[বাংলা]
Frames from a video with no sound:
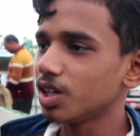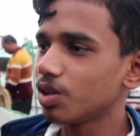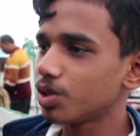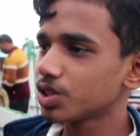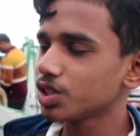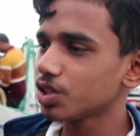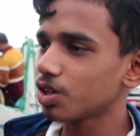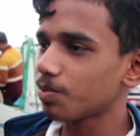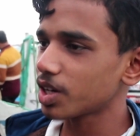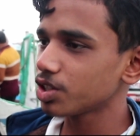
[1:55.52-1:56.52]
লোডসের জন্য
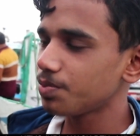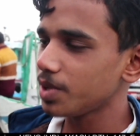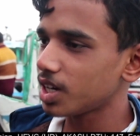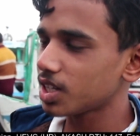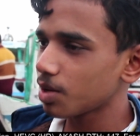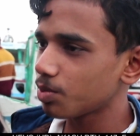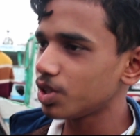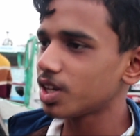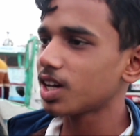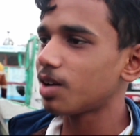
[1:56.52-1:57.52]
মানুষ পিড়া যায়
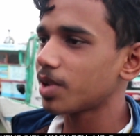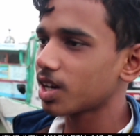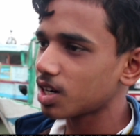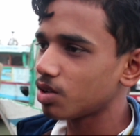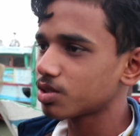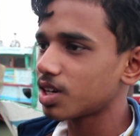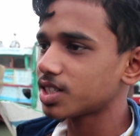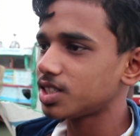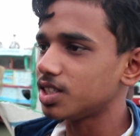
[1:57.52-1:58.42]
ওদিককে আমরা একটা লোক রাখছি